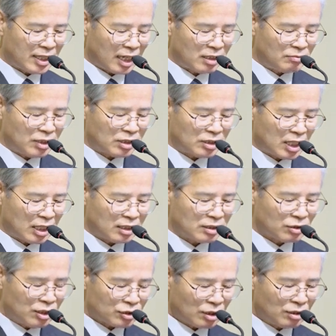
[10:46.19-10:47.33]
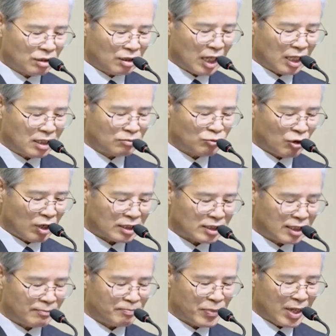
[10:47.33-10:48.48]
나를 믿는 자는 성경의 이름과
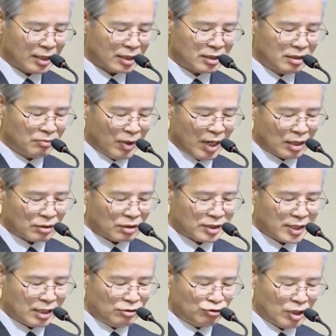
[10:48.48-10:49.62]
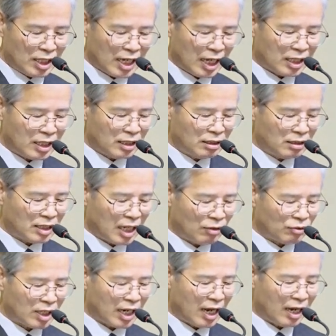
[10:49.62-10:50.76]
같이 그 배에서 생수의 강이
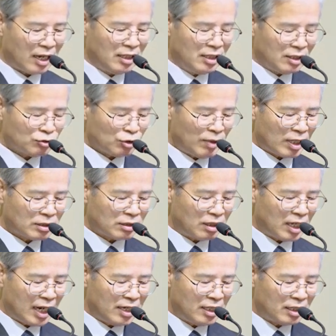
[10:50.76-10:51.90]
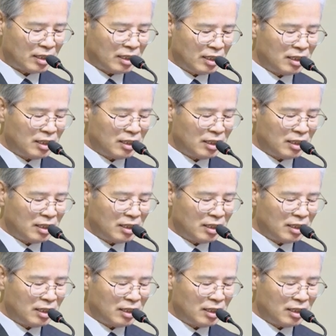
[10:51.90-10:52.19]
흘러나오리라. 초막절 날